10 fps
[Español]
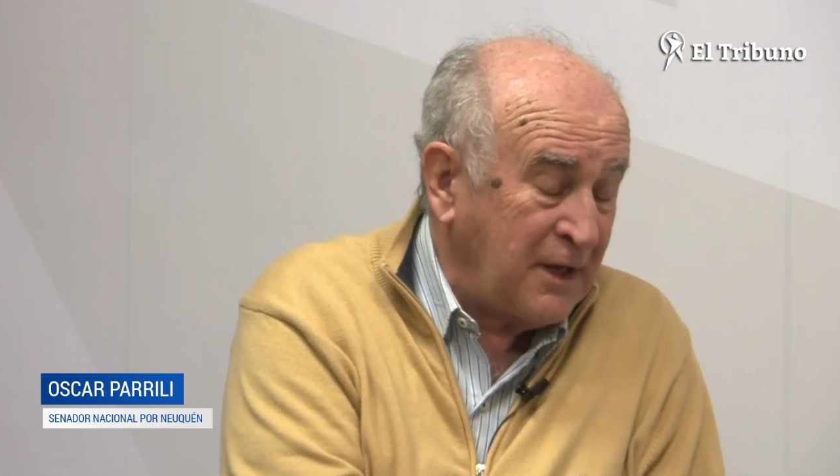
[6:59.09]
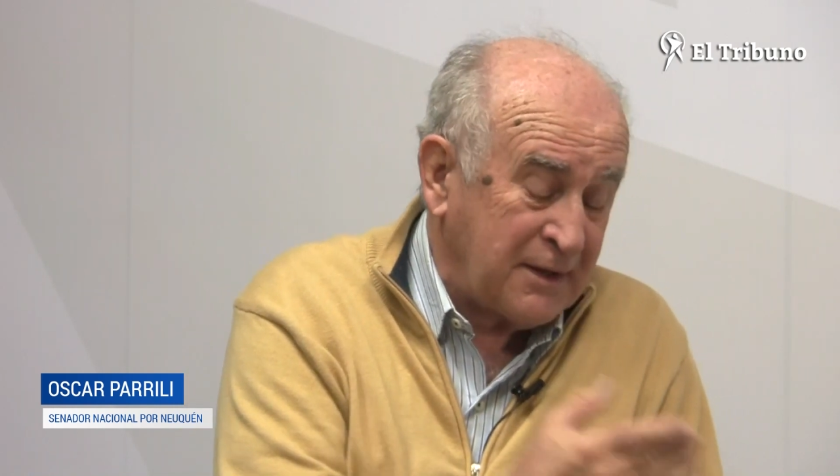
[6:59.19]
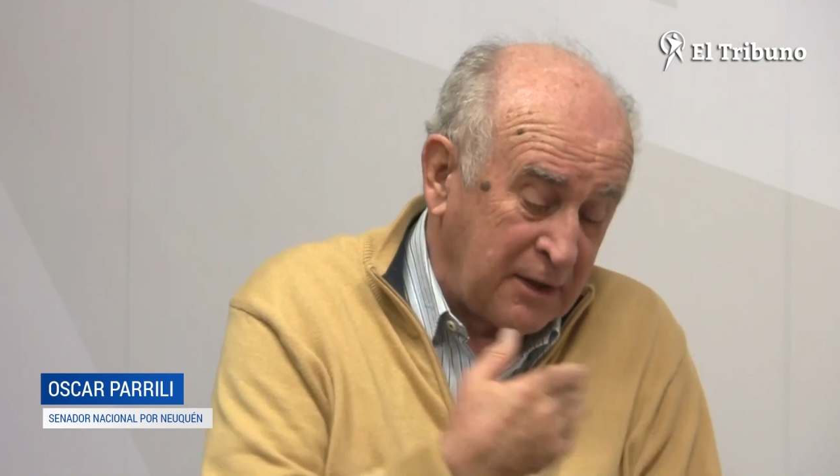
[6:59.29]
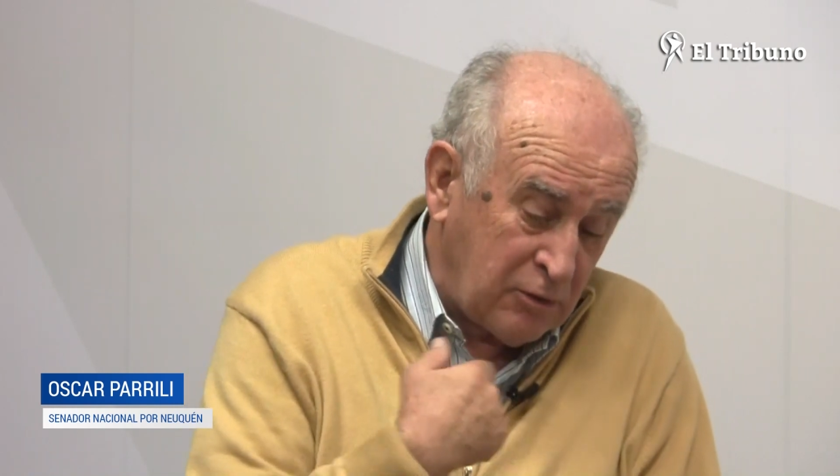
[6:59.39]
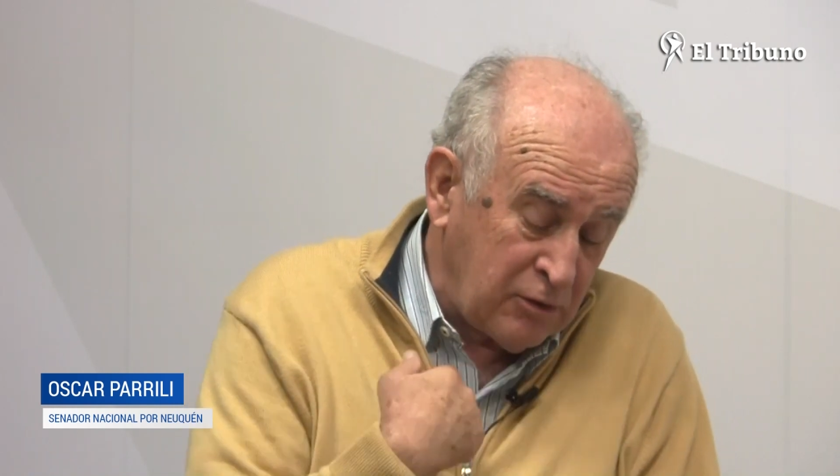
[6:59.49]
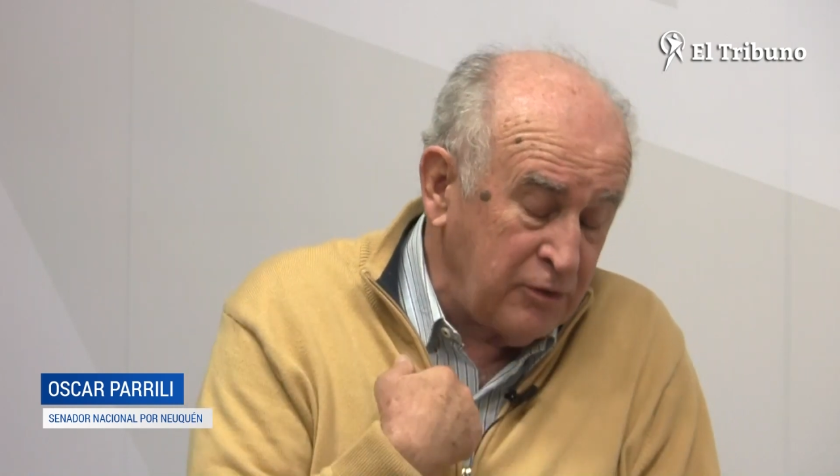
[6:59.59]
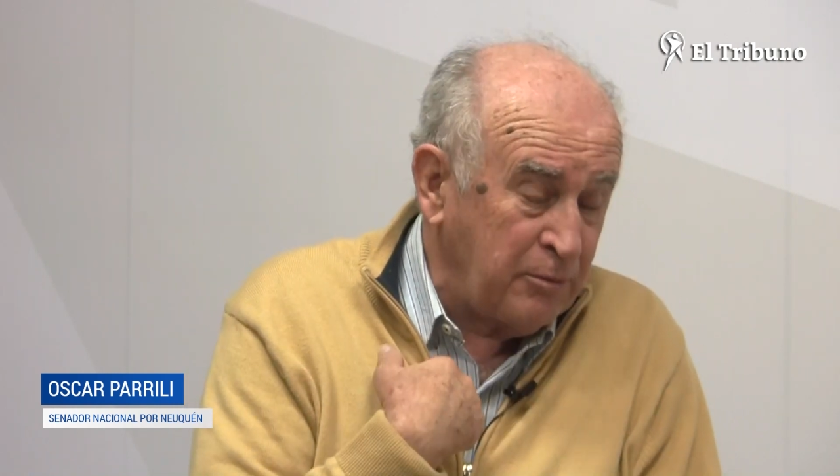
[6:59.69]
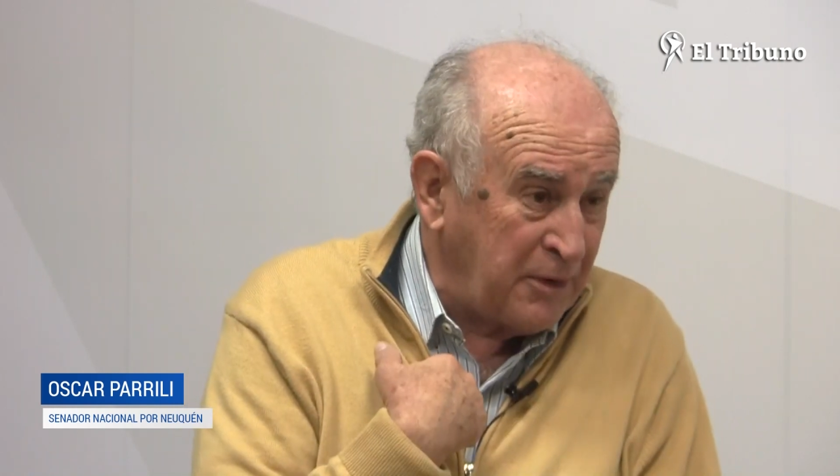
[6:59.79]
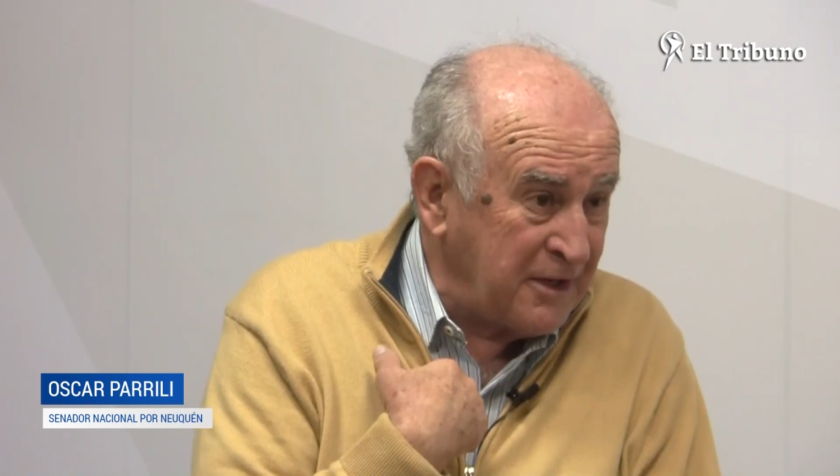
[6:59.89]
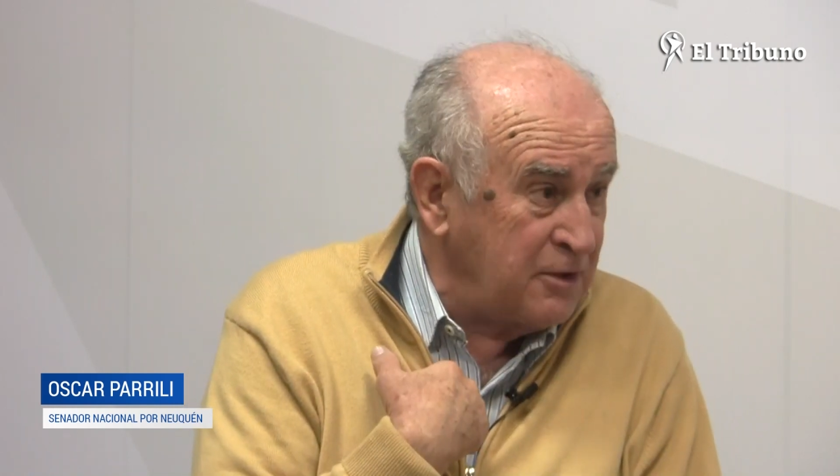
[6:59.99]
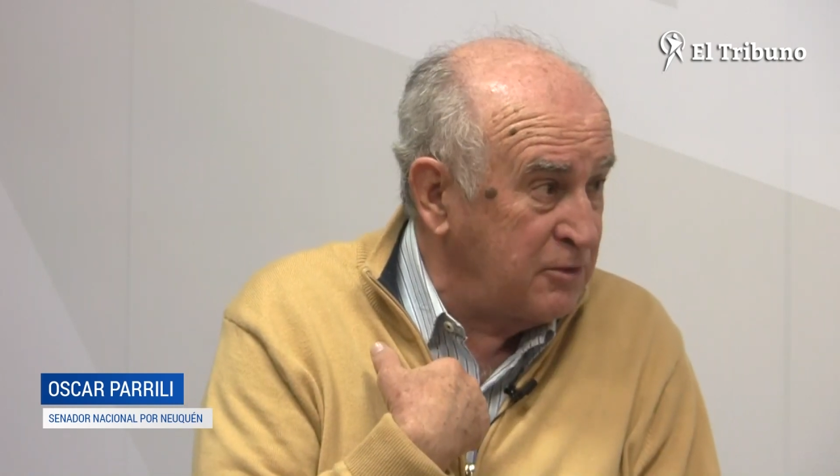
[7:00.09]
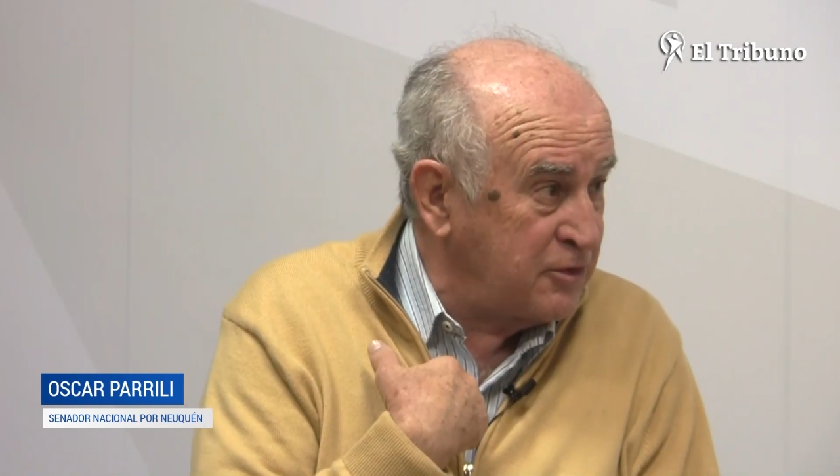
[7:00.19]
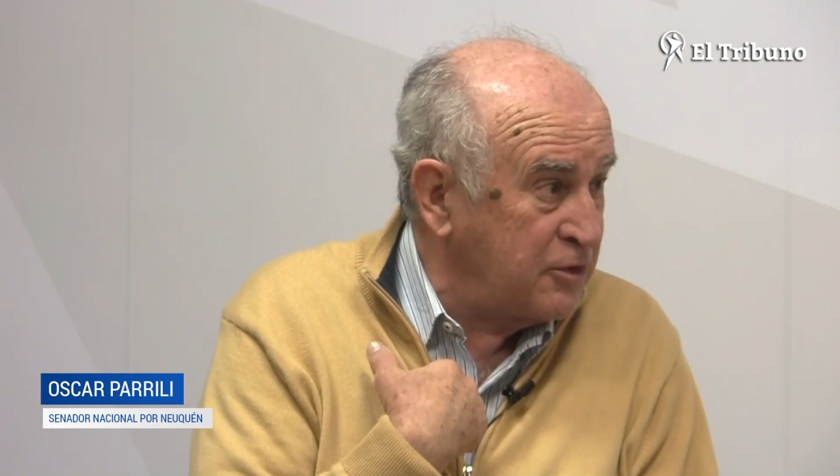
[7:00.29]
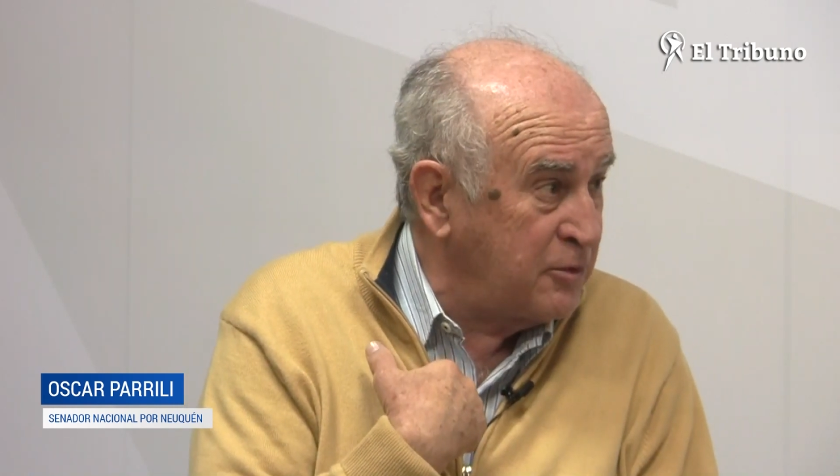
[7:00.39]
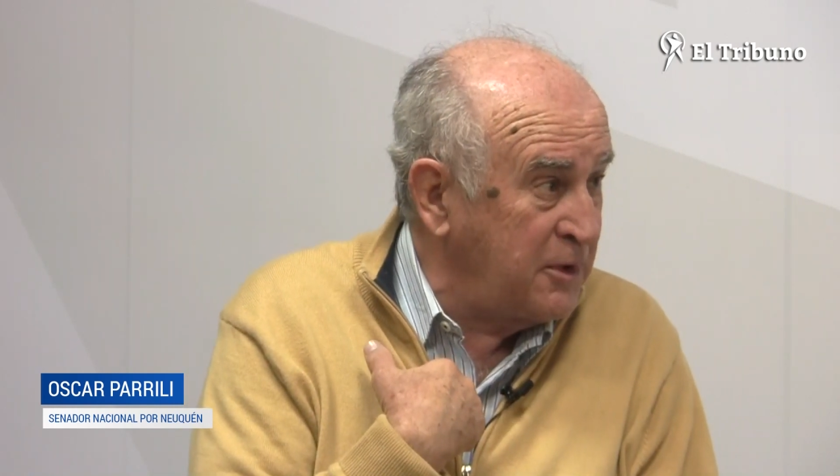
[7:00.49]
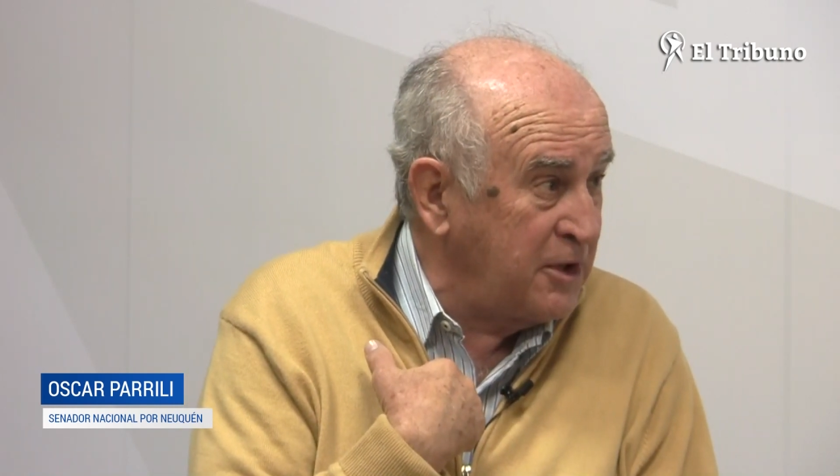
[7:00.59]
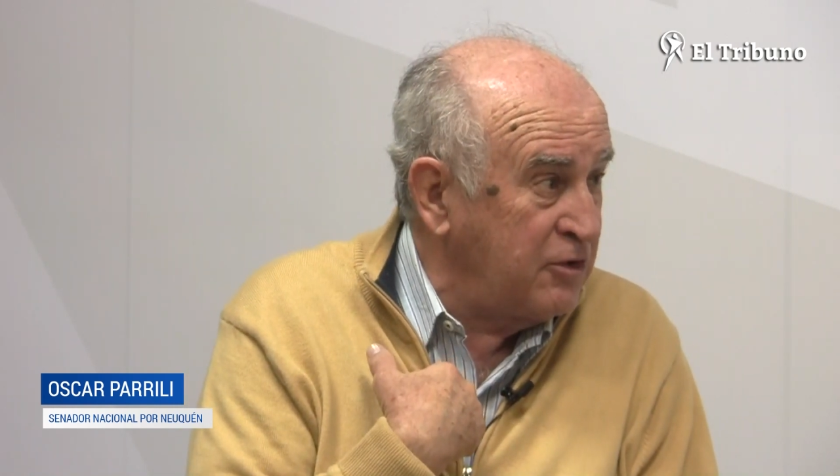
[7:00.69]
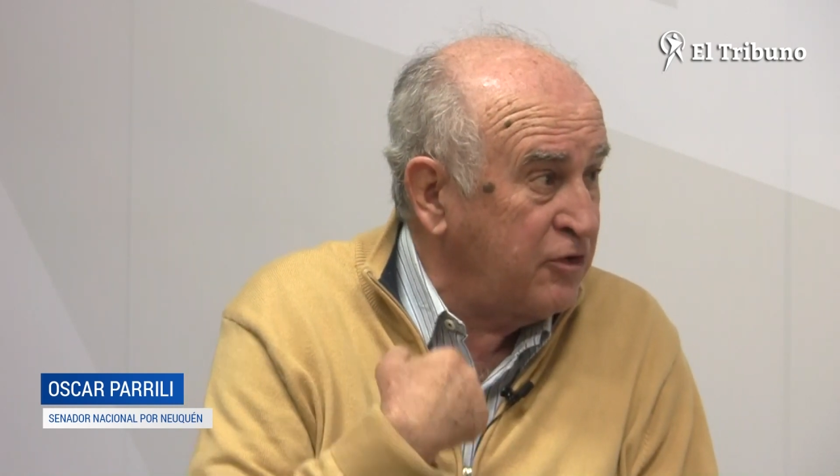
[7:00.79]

hasta incluido parte de nuestro gobierno,